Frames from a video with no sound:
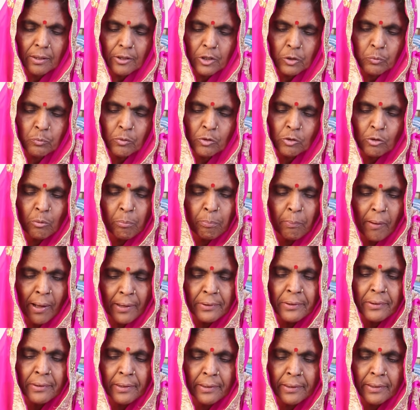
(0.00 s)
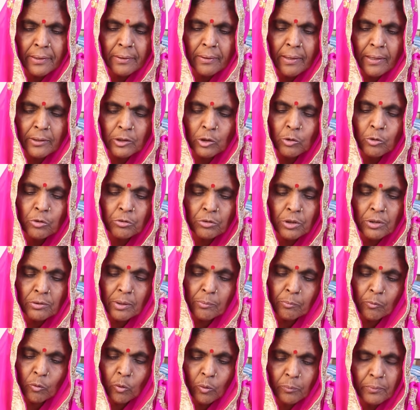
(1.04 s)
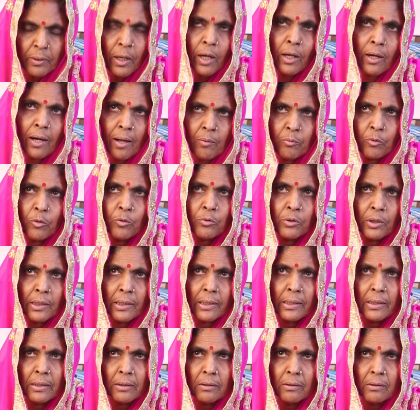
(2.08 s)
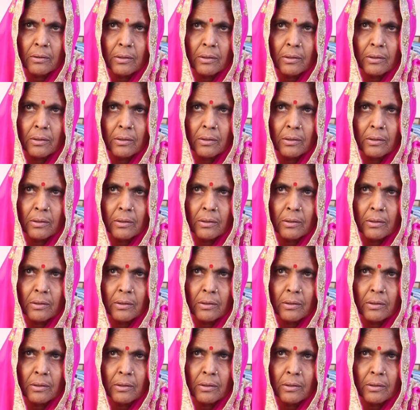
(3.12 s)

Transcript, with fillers: इसमें जो पानी रहेगा तो उसी से गोभी ख़राब होते हैं